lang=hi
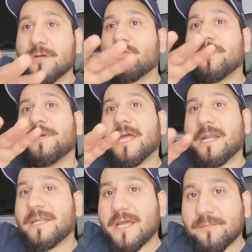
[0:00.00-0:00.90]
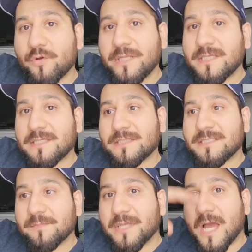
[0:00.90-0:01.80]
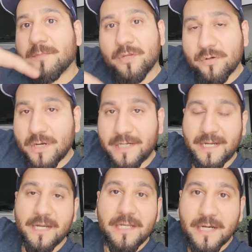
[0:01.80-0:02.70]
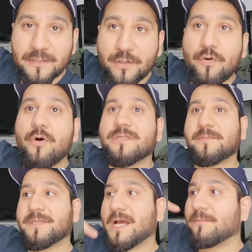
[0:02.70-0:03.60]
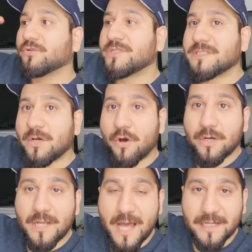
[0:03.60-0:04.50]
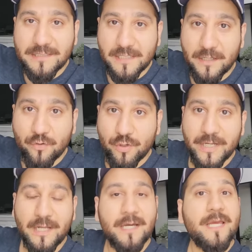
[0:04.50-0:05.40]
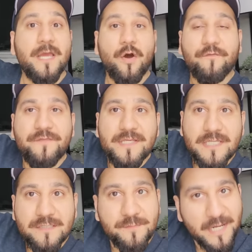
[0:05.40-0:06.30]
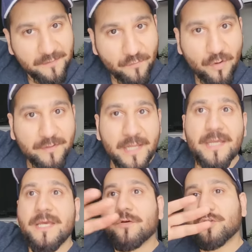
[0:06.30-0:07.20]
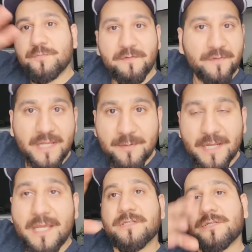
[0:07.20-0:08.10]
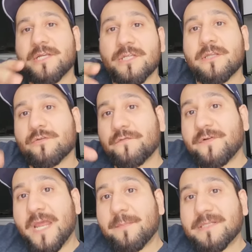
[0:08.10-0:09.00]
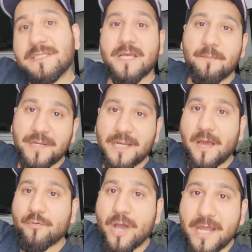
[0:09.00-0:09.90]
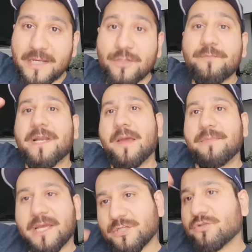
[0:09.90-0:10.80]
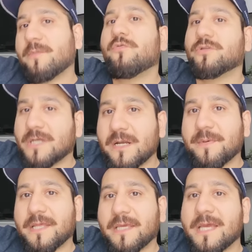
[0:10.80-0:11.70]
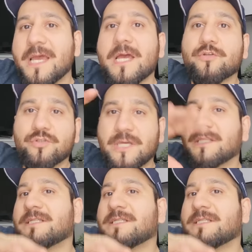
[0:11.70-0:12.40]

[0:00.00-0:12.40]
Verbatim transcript: कोई भी गारंटी आपको नहीं दे सकता जब तक आप ये लोग अटेंड नहीं करते हो और जब तक आपको चीज़ें और आगे जाके खुले ना और फीसेज भी इन्वॉल्व हैं कुछ भी फ्री में नहीं रजिस्ट्रेशन तक तो फ्री है पर जिस कंपनी ने आपको हायर किया तो एप्लीकेशन तो आपको खुद करनी पड़ेगी तो उसके अंदर